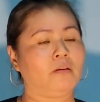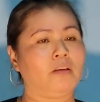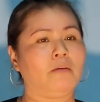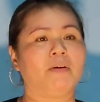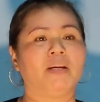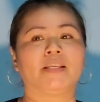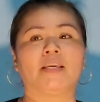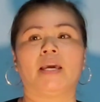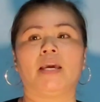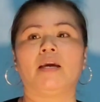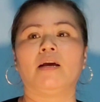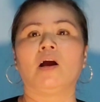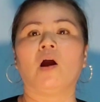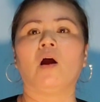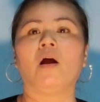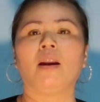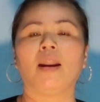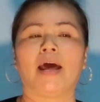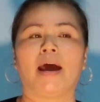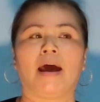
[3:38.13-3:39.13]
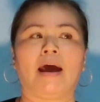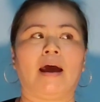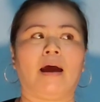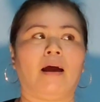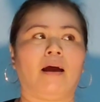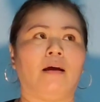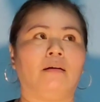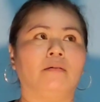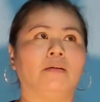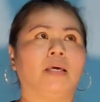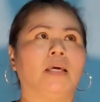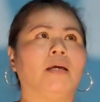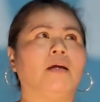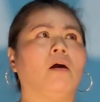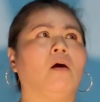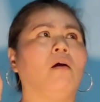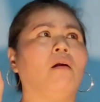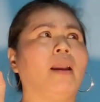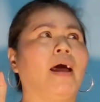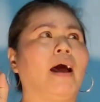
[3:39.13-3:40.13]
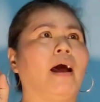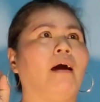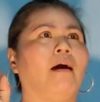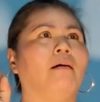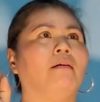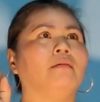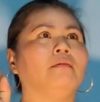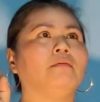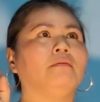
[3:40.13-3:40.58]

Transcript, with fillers: Nhưng mà chỉ có là ở